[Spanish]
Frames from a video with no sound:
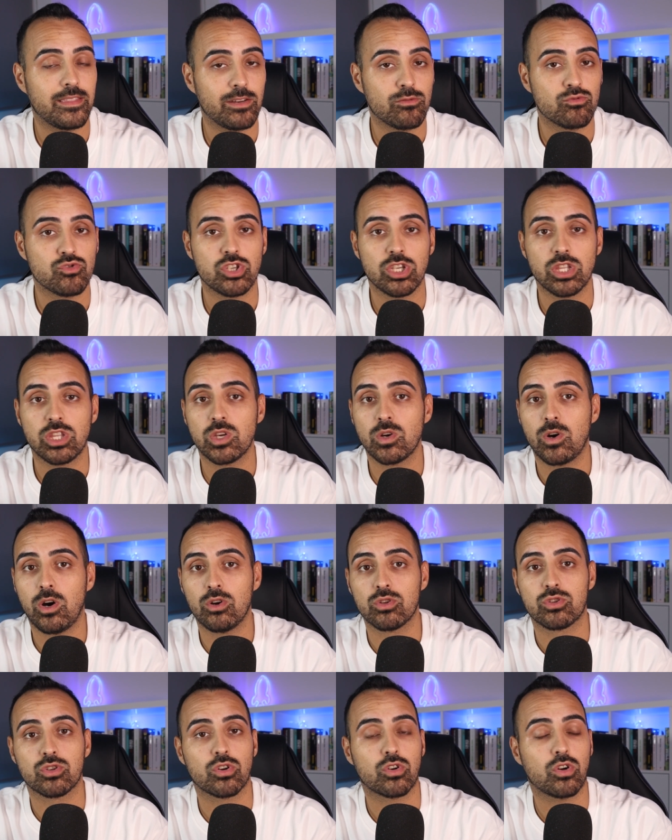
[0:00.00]
de un sitio
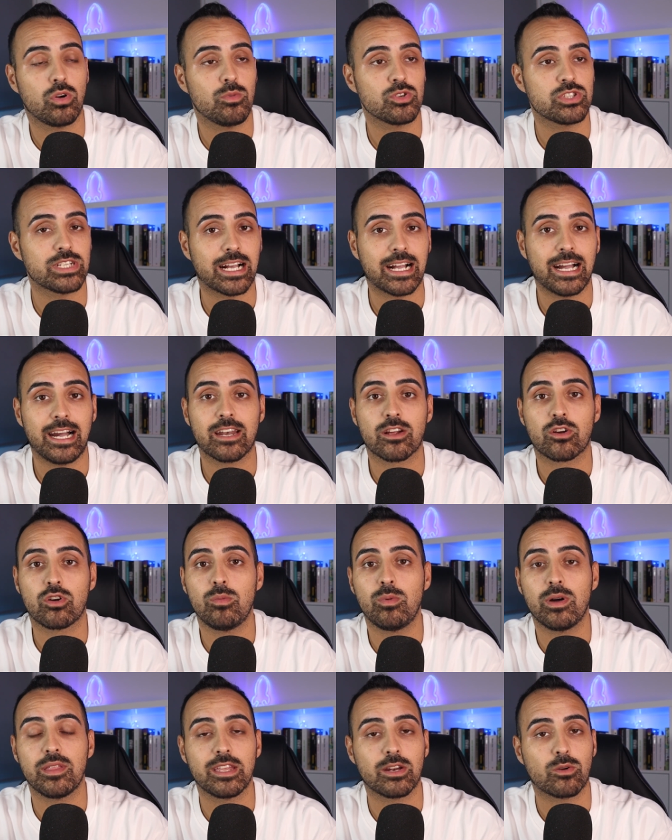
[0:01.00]
a otro, cómo sacar,
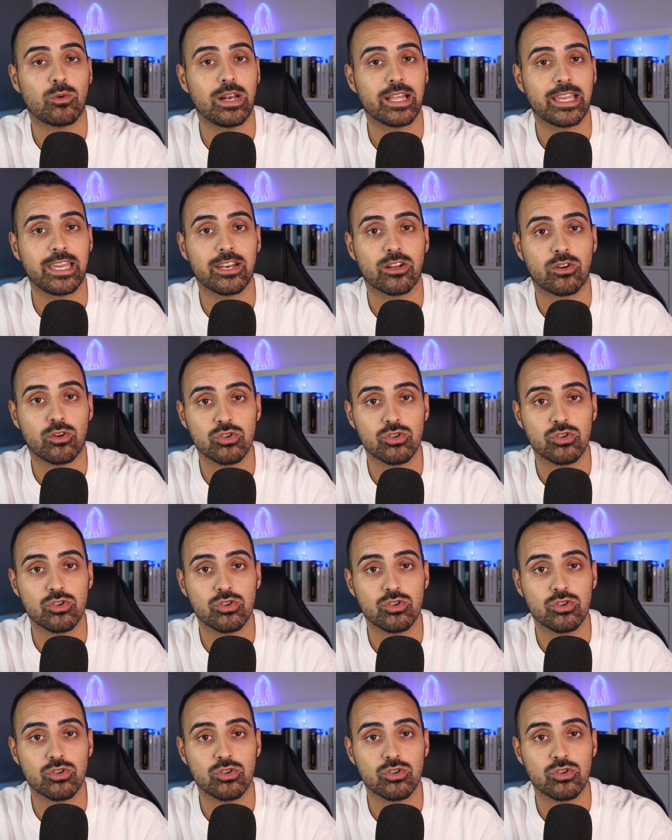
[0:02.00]
cómo hacer cualquier